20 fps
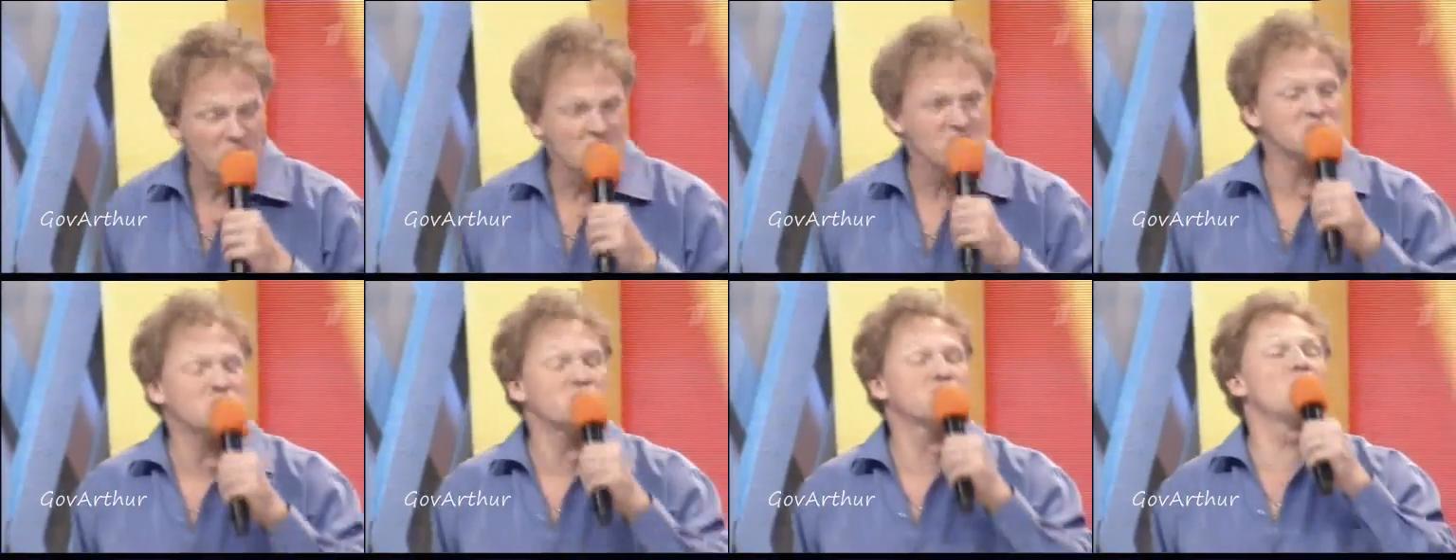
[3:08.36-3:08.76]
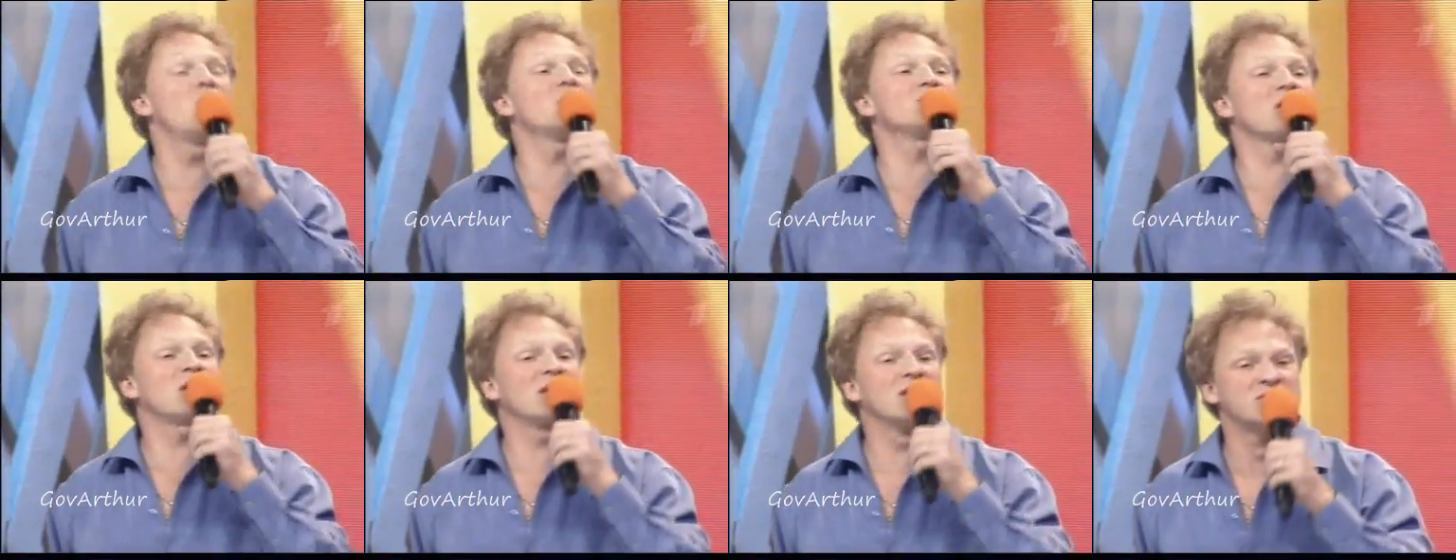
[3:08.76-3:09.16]
Они
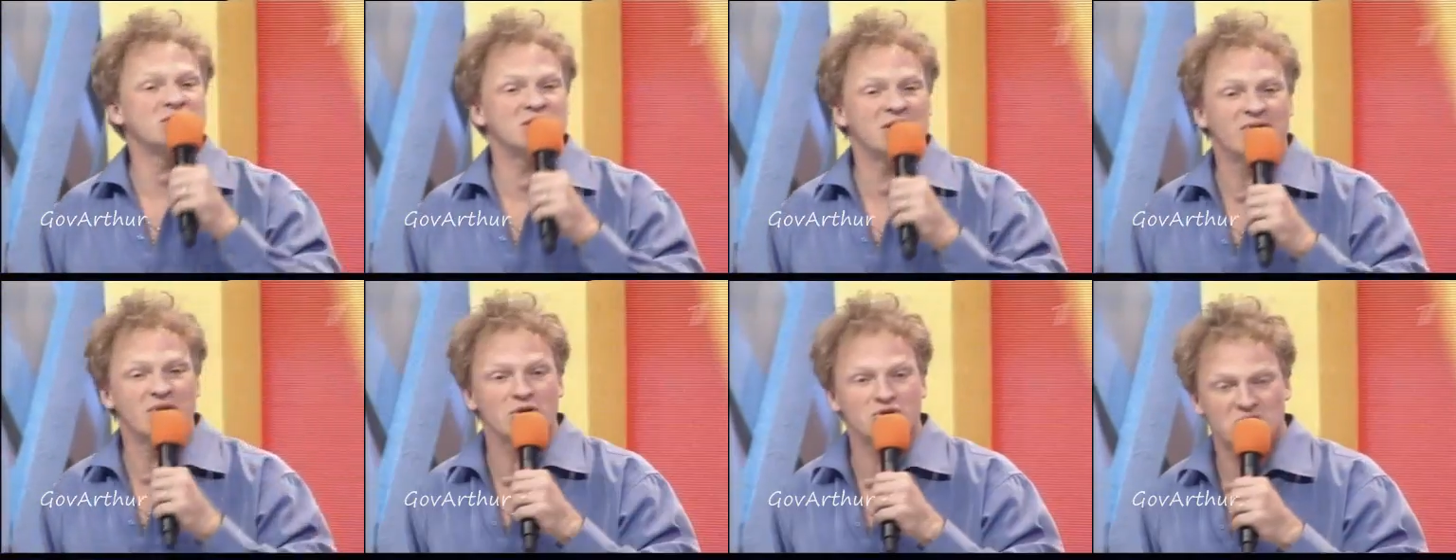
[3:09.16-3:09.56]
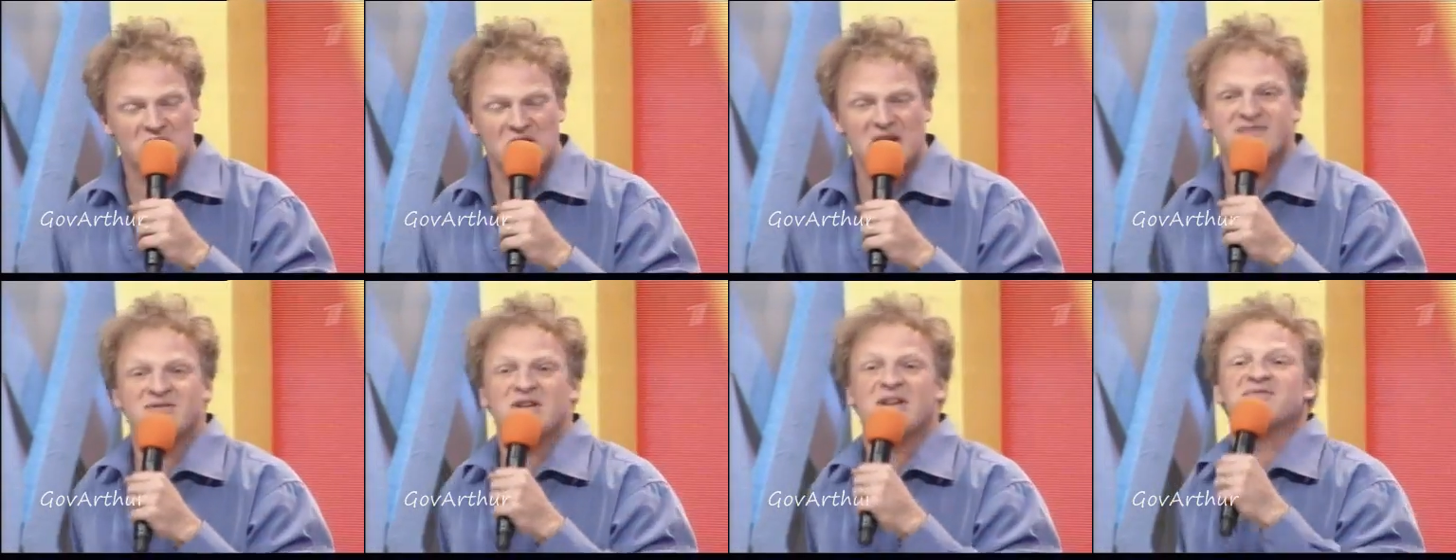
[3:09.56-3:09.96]
настолько красивые, что
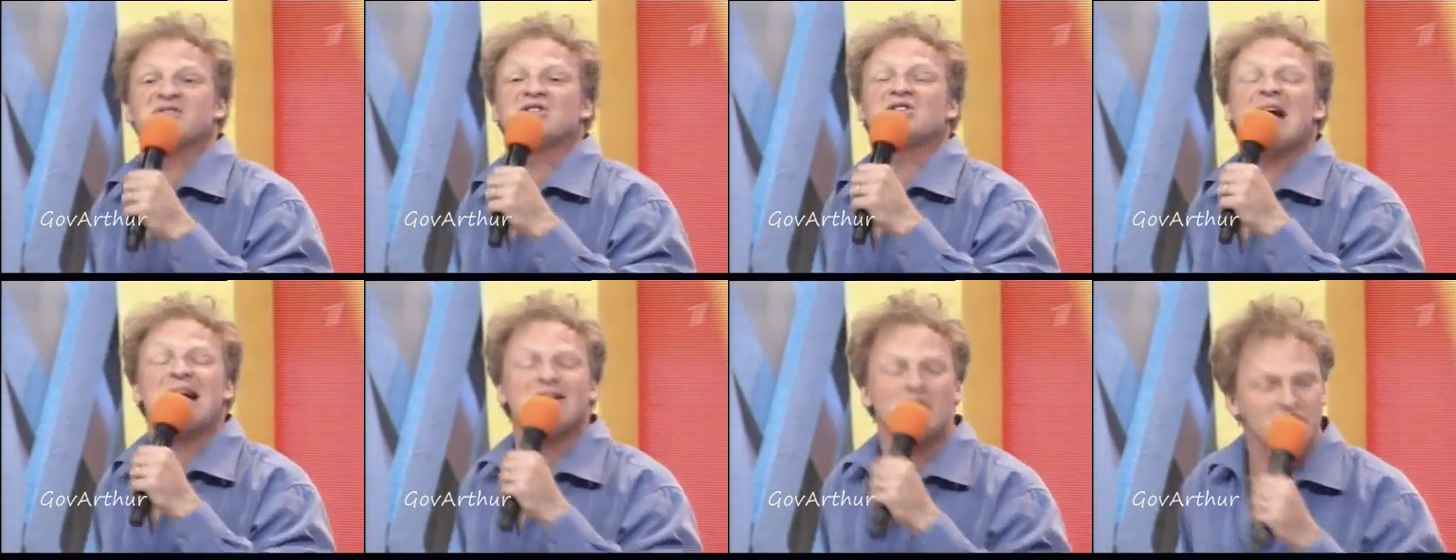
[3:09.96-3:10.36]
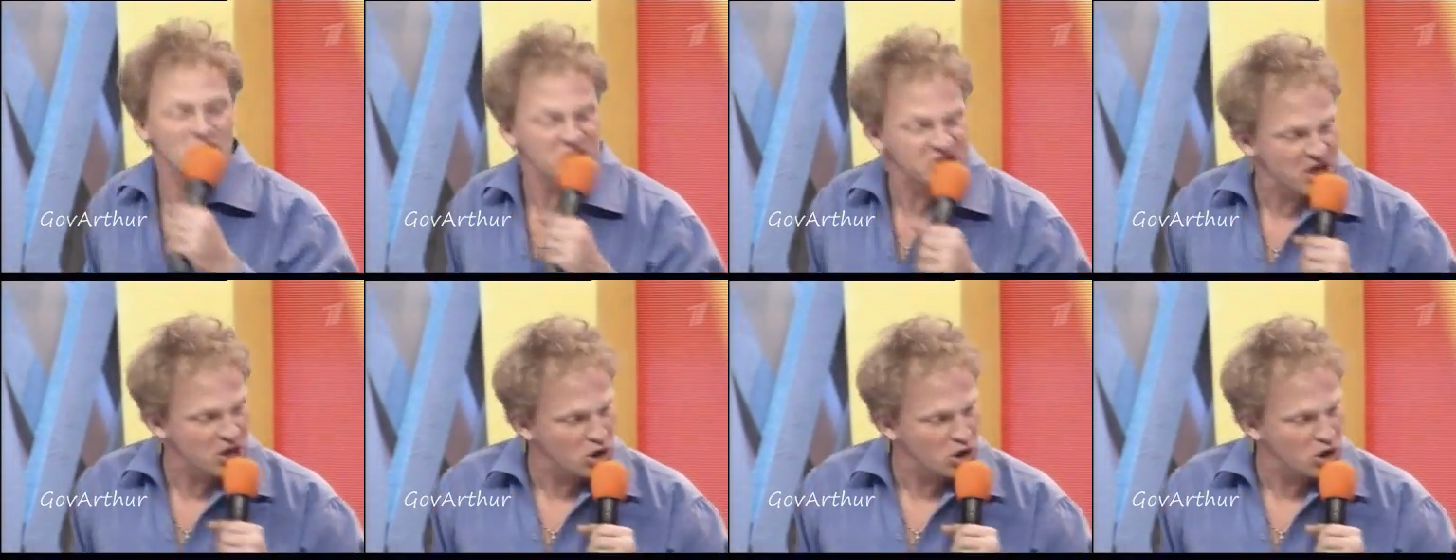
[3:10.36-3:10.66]
сейчас все встанут и